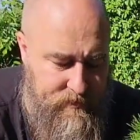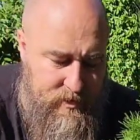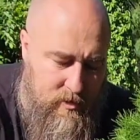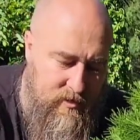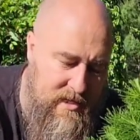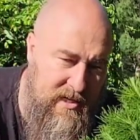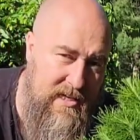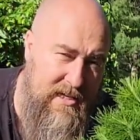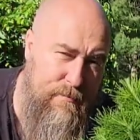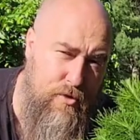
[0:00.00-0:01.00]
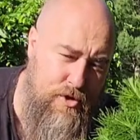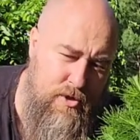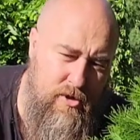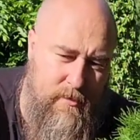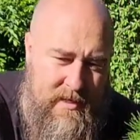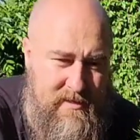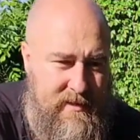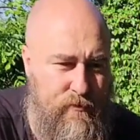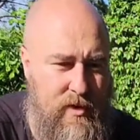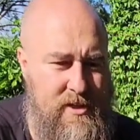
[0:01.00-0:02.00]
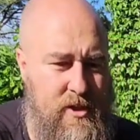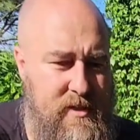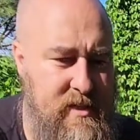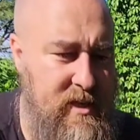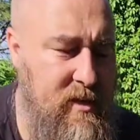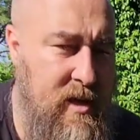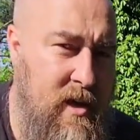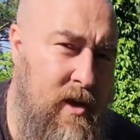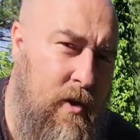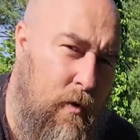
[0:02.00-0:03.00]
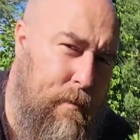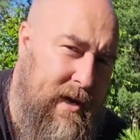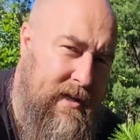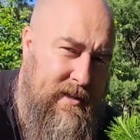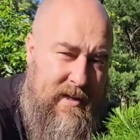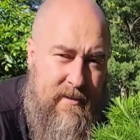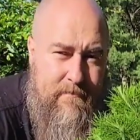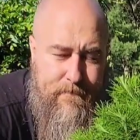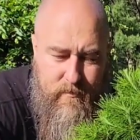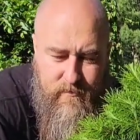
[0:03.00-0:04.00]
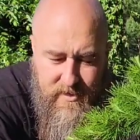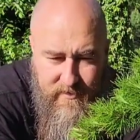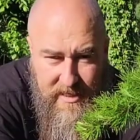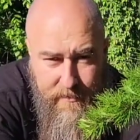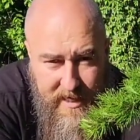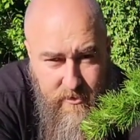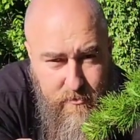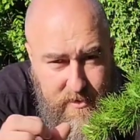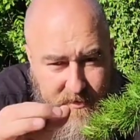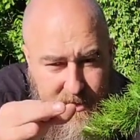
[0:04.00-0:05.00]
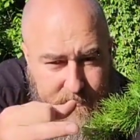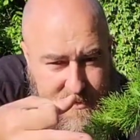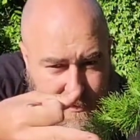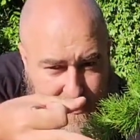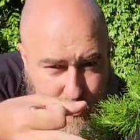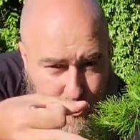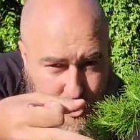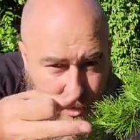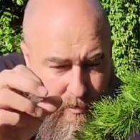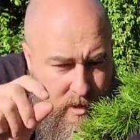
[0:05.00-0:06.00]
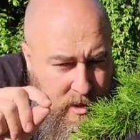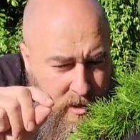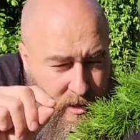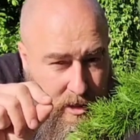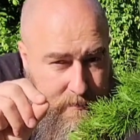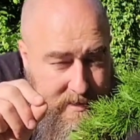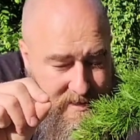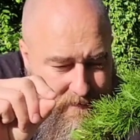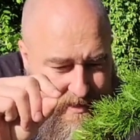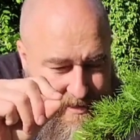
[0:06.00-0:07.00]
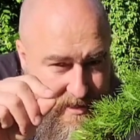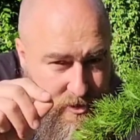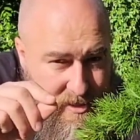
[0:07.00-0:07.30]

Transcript: Donc, quand les bourgeons commencent à vouloir sortir, au printemps, vous avez les branches, vous avez petits, les bourgeons, ils commencent à verdir.